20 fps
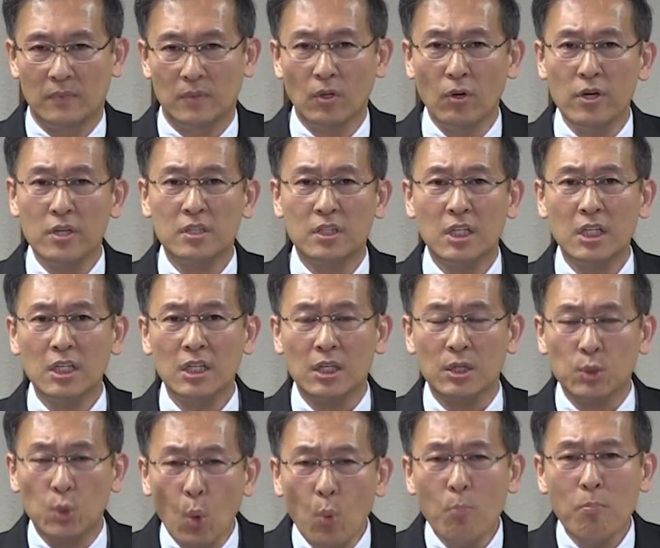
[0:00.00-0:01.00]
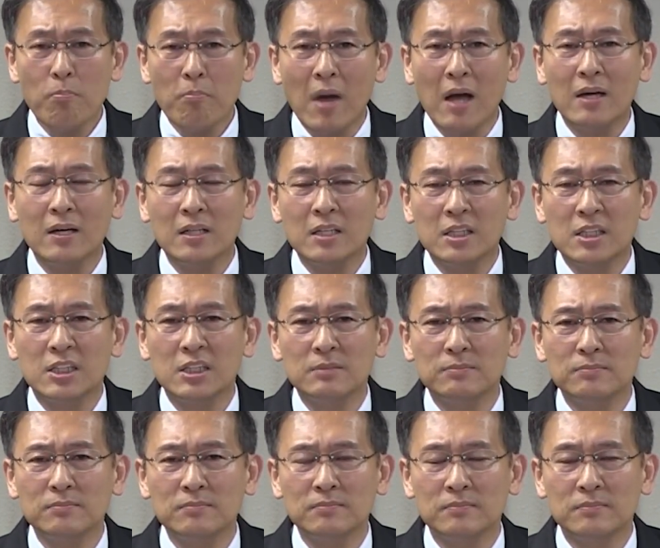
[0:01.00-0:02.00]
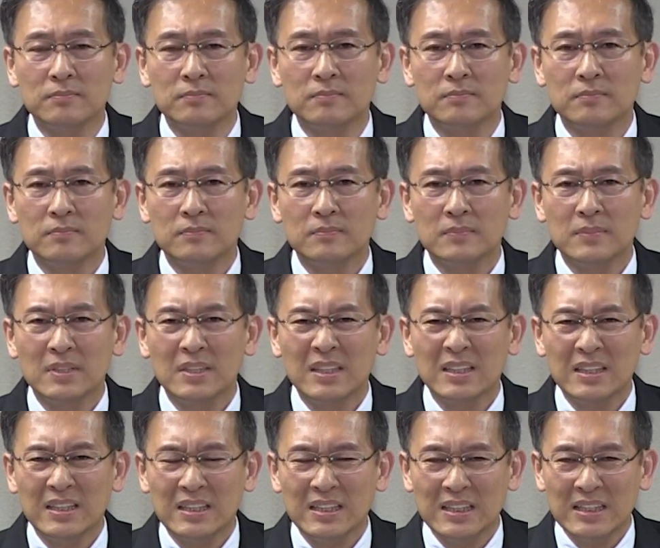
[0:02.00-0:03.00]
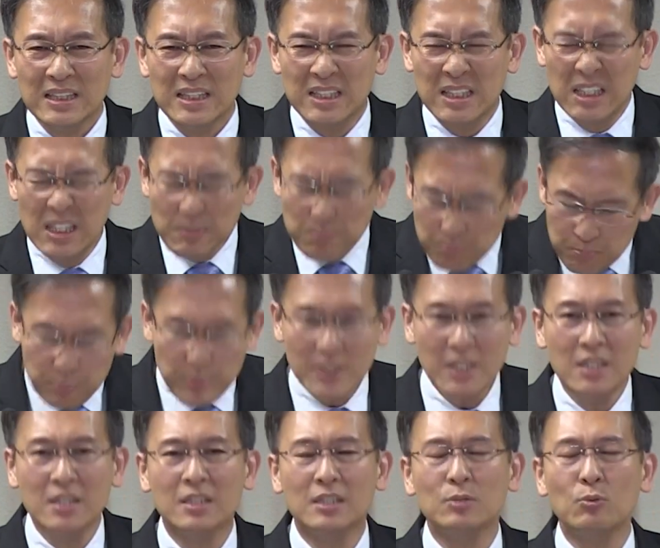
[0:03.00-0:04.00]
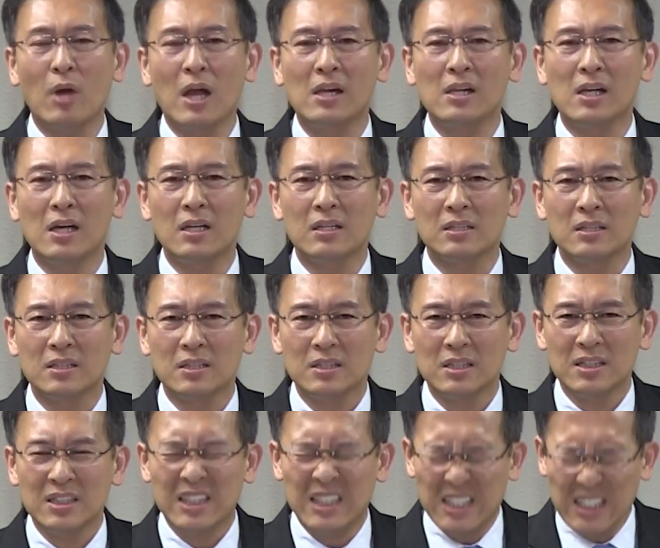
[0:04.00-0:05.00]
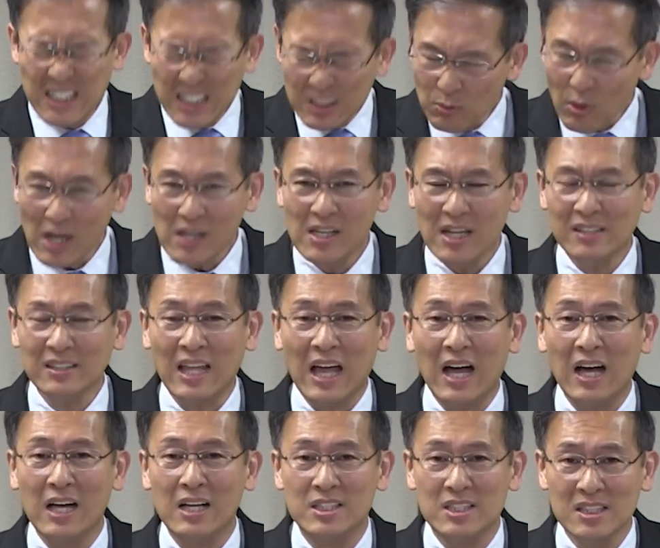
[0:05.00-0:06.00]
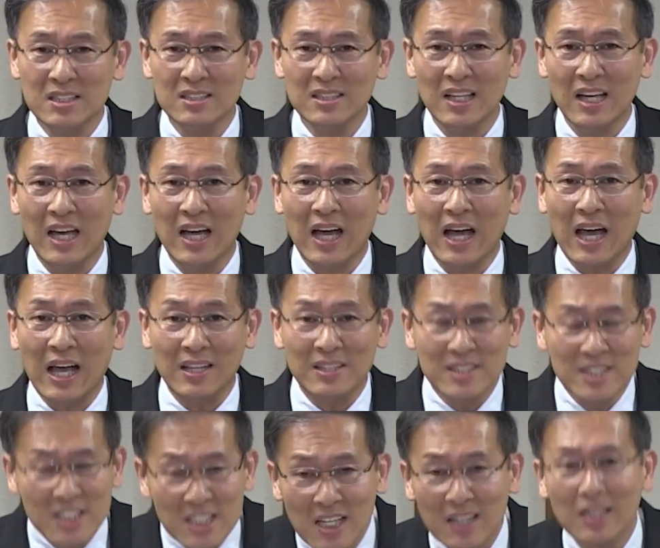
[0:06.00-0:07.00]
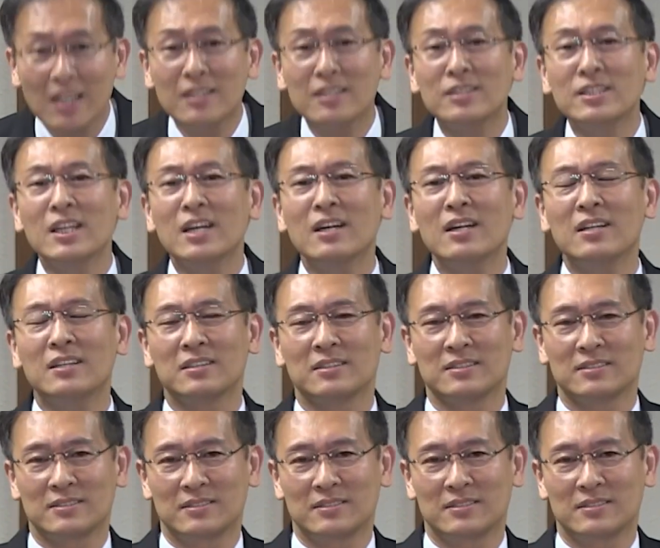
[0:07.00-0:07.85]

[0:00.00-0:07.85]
너희들이 요만큼 깊이 있는 환란, 긴 환란 당하진 않지 않았느냐?